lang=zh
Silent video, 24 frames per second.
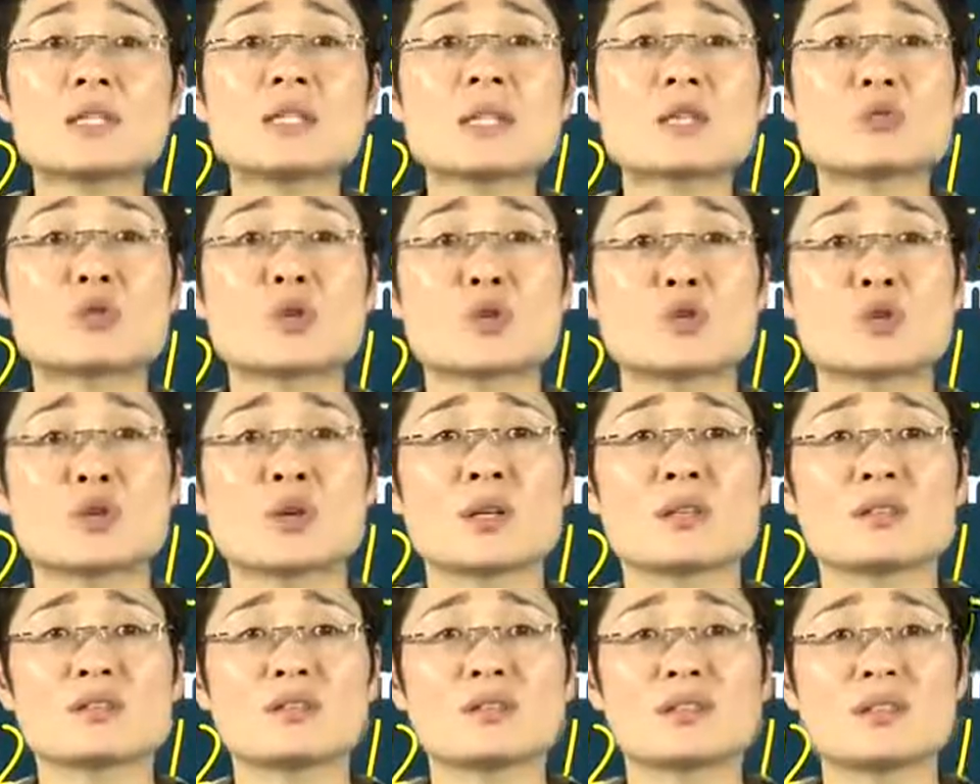字，他就会
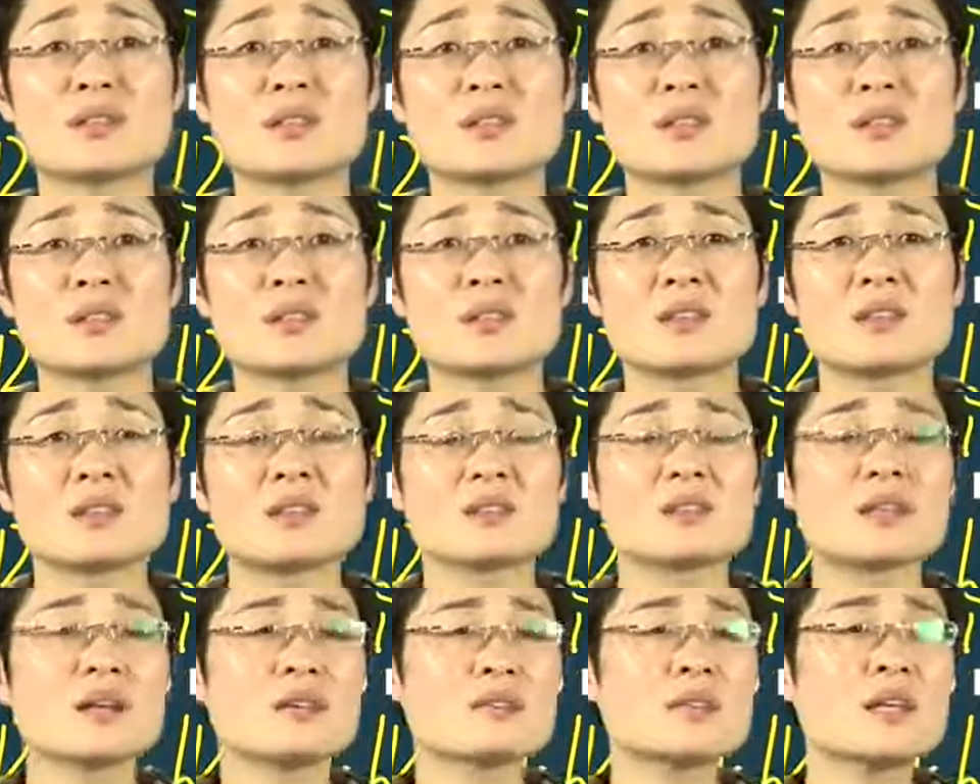说：“
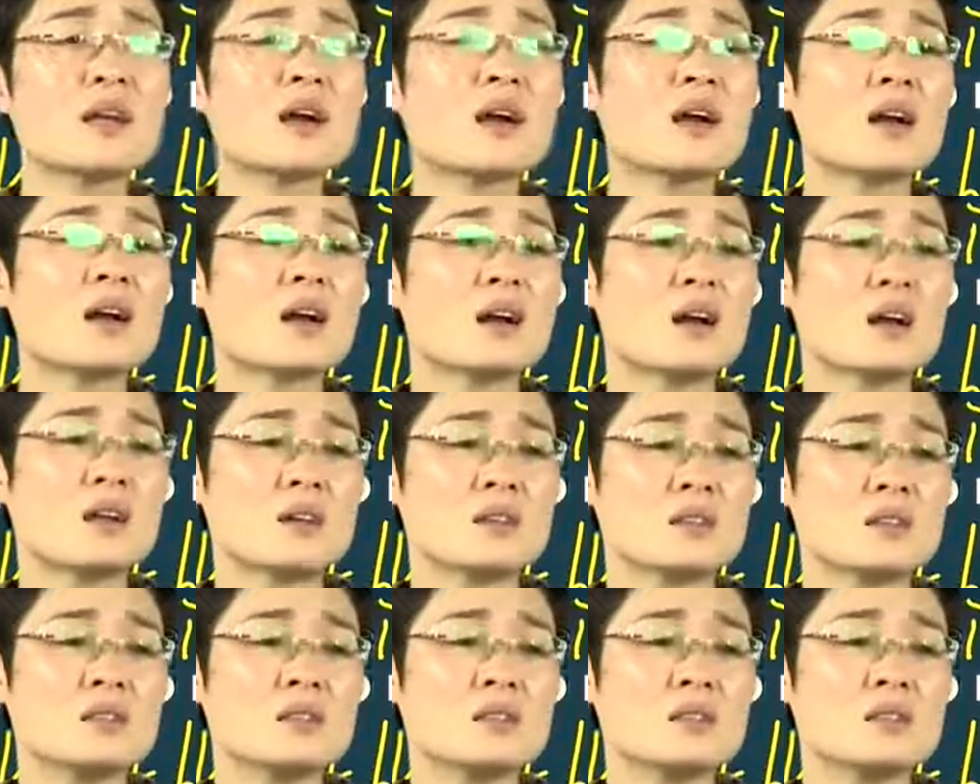小样儿，